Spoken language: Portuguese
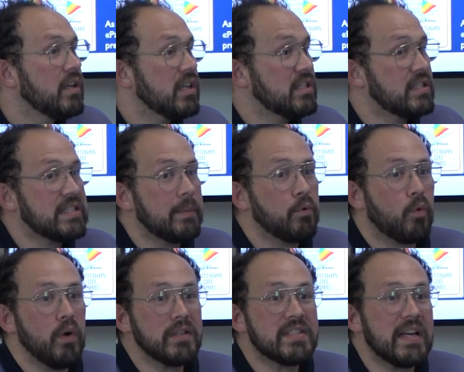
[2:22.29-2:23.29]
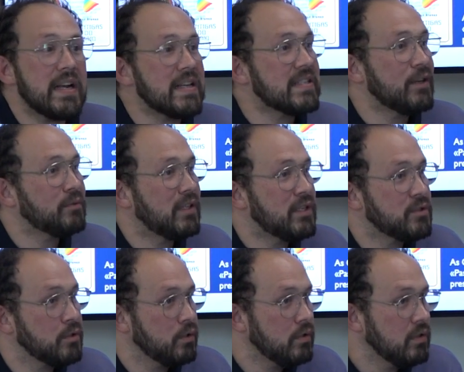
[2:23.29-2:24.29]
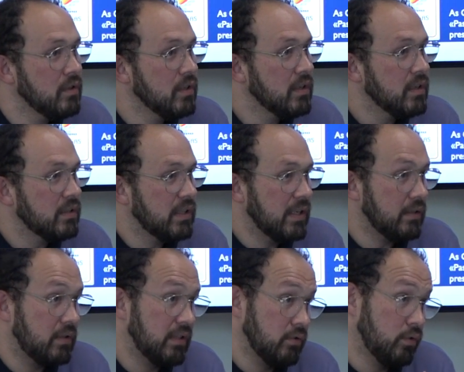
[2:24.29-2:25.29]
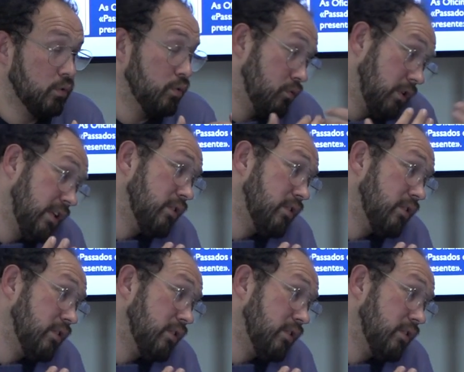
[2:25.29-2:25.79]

E a gente sabe o quanto Salazar utilizou né, do,